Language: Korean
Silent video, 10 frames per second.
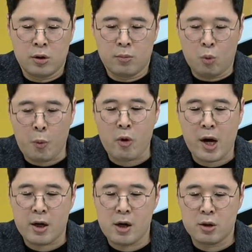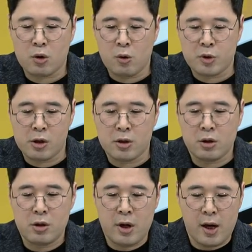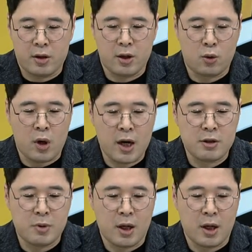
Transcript: 목표가를 조금 설정을 해드리도록 하겠습니다.